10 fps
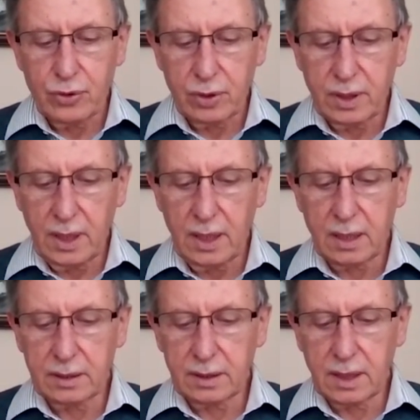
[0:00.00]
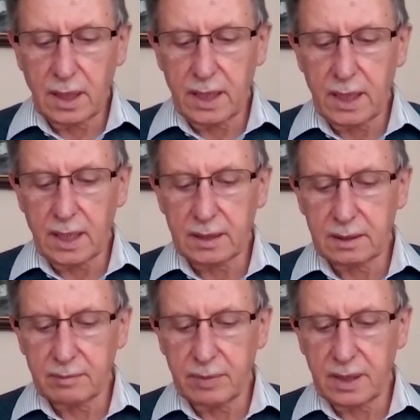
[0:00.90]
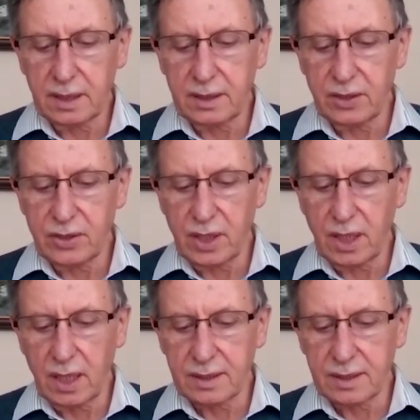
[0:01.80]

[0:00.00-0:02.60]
Çünkü hilkat-ı kainatın bir netice